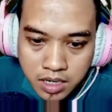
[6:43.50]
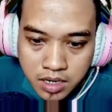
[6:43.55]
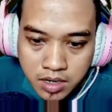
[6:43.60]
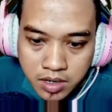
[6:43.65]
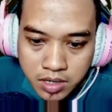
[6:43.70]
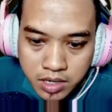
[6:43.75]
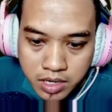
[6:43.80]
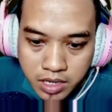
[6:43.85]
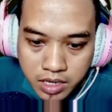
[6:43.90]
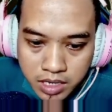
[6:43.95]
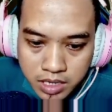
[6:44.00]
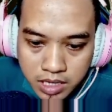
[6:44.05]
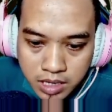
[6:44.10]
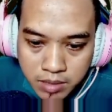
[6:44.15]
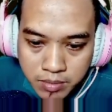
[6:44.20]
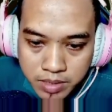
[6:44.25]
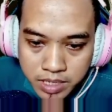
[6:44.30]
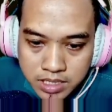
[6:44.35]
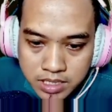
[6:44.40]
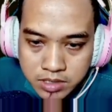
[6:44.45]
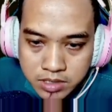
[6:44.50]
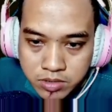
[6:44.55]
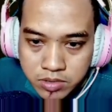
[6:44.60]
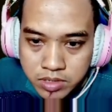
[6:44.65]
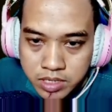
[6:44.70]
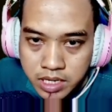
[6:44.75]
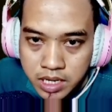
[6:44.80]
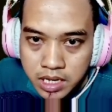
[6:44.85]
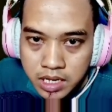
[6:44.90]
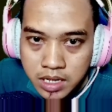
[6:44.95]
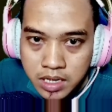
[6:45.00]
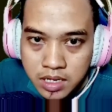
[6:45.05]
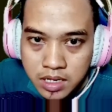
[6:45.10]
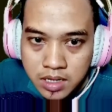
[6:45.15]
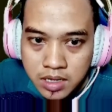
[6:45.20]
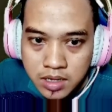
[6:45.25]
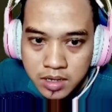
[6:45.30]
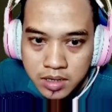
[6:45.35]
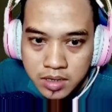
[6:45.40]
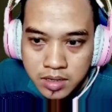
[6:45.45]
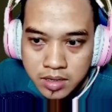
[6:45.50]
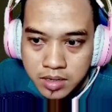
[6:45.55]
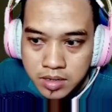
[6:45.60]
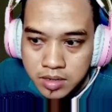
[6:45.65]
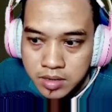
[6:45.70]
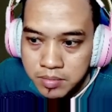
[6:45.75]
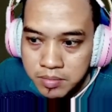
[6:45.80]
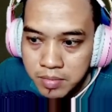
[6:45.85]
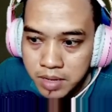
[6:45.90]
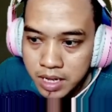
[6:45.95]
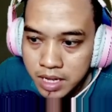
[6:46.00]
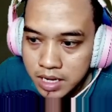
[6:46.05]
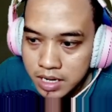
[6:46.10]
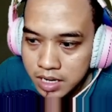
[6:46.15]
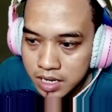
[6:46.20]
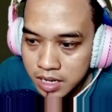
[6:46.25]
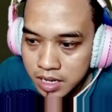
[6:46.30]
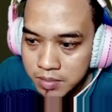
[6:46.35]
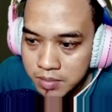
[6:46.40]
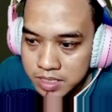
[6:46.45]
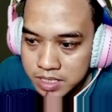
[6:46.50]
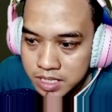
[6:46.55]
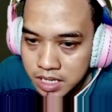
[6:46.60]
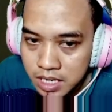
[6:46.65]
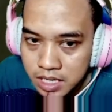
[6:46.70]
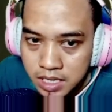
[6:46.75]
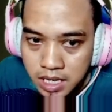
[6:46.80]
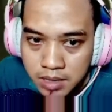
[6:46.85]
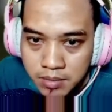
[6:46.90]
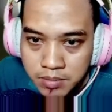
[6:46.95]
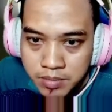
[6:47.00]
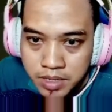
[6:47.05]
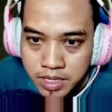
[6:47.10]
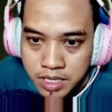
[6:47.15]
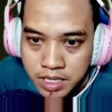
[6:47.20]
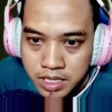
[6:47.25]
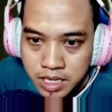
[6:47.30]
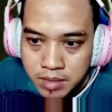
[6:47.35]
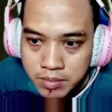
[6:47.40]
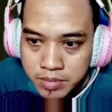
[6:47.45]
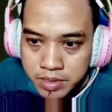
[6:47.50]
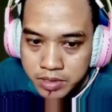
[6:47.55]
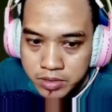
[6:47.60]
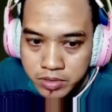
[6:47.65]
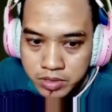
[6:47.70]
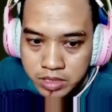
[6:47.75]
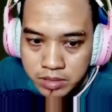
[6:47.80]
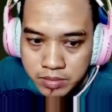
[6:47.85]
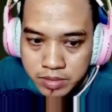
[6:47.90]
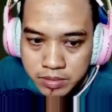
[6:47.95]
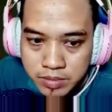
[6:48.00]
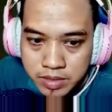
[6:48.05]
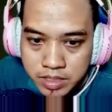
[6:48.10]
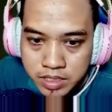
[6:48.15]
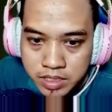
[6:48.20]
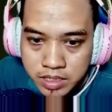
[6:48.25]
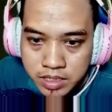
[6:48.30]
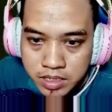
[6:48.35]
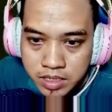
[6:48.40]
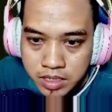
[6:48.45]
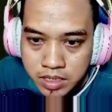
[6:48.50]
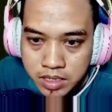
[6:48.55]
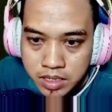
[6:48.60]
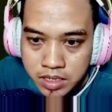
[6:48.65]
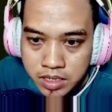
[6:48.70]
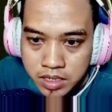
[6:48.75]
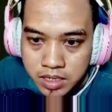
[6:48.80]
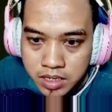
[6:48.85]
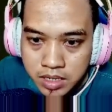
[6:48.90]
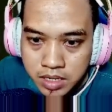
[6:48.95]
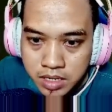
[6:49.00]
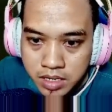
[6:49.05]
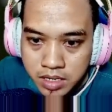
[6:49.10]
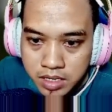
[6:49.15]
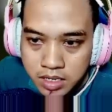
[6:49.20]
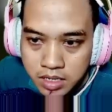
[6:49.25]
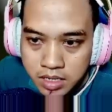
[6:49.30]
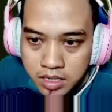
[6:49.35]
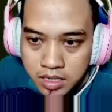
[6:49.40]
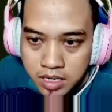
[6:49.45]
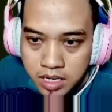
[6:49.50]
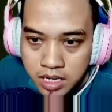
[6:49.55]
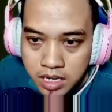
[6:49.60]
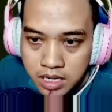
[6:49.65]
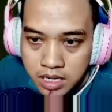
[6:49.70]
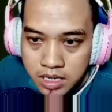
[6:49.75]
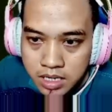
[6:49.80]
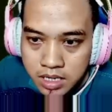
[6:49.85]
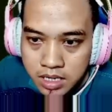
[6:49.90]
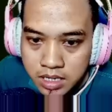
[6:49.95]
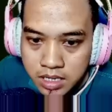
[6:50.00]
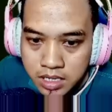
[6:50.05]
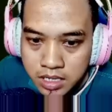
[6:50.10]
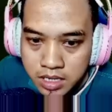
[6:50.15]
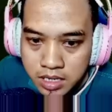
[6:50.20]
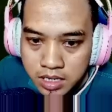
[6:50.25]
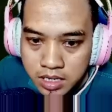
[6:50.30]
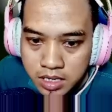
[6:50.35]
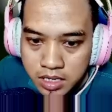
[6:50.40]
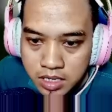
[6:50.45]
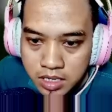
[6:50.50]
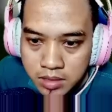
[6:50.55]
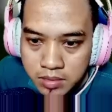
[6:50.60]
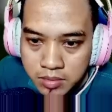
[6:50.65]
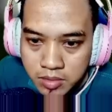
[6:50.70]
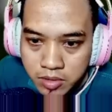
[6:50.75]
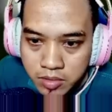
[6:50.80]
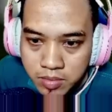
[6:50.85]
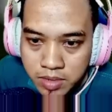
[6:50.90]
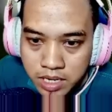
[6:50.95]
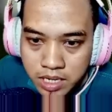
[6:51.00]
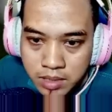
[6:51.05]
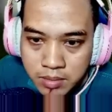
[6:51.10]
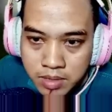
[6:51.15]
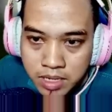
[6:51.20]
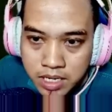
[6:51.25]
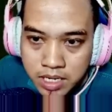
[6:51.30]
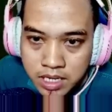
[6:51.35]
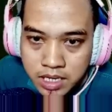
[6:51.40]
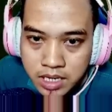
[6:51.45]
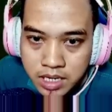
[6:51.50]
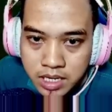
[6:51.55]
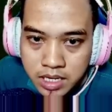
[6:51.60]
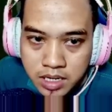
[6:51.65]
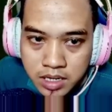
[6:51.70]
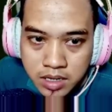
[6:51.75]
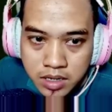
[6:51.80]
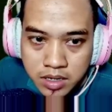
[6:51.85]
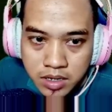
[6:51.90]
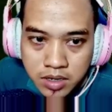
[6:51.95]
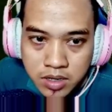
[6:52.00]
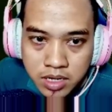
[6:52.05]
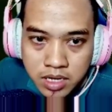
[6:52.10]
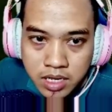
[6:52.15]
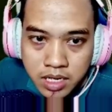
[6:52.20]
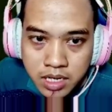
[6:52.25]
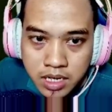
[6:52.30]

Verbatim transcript: Oke, eh, kita ambil aja dulu ya. Barang yang bisa kita ambil, kita ambil dulu teman-teman. Dan ini, oh balai-balai ya. Oke.